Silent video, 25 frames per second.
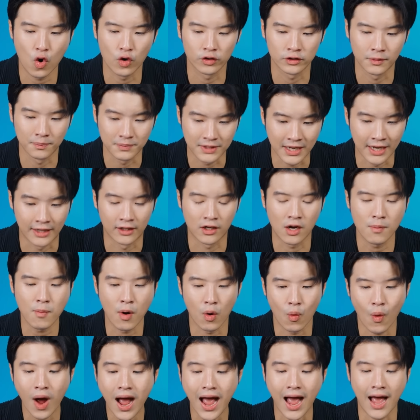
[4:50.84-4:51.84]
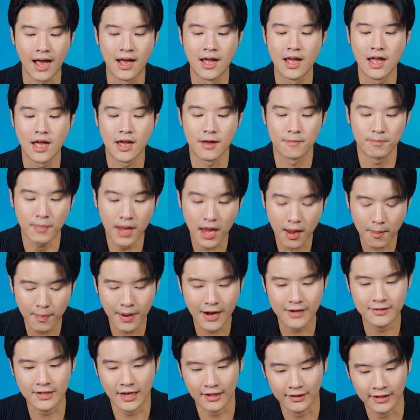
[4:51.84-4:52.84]
2567เขาบอกว่ามีบ
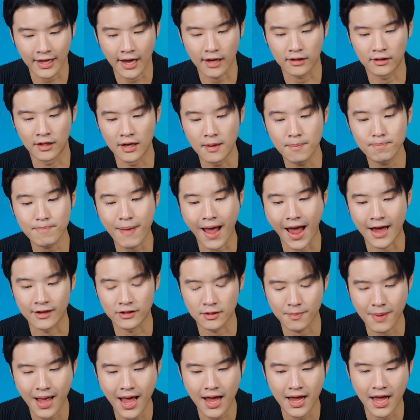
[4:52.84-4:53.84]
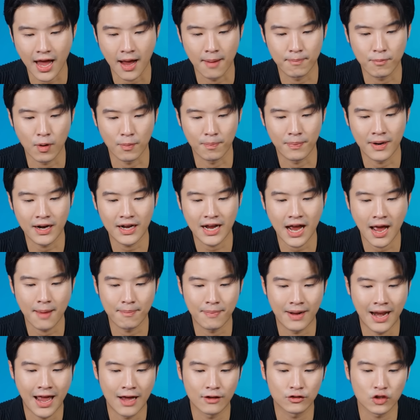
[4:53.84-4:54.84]
ริษัทเทคถึง85แห่งปลดพนักงาน
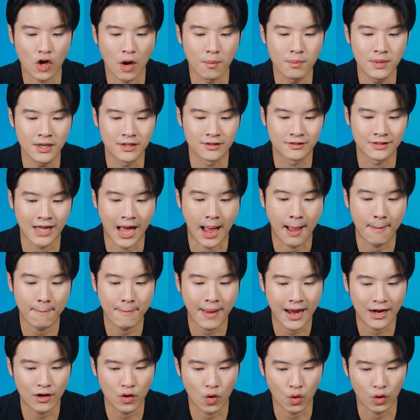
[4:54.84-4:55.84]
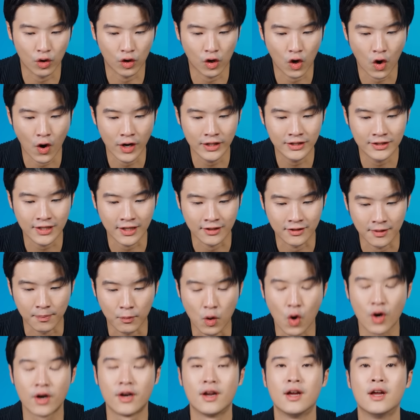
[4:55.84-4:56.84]
ไปแล้ว
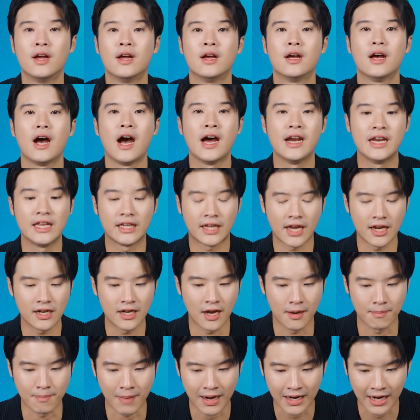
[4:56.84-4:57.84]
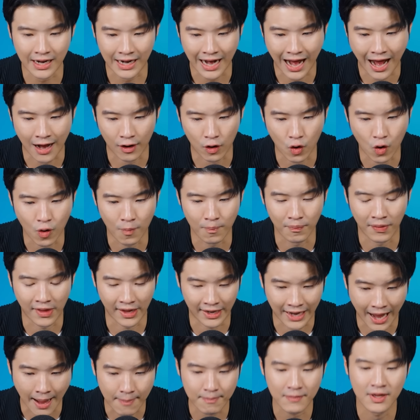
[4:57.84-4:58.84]
23,670 คน อันนี้แค่เดือนมกราคม
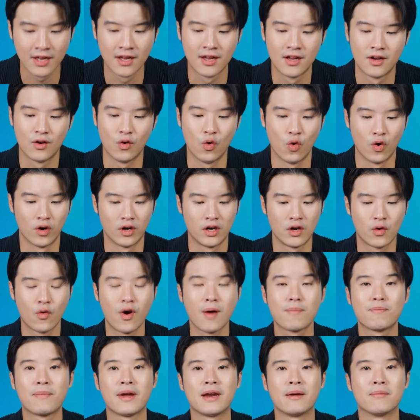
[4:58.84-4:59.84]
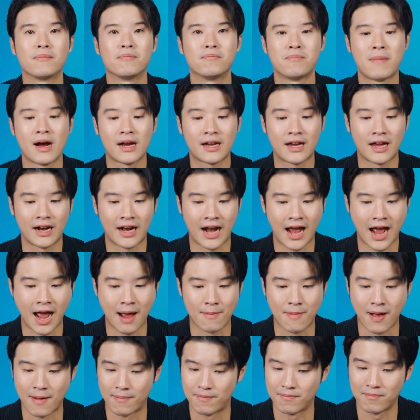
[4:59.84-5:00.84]
นะครับโอ้เรียกว่าเป็นมกรา
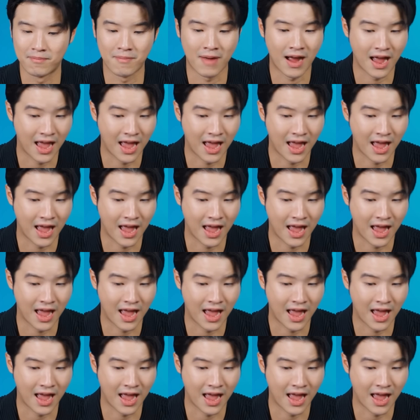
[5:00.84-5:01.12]
แบบม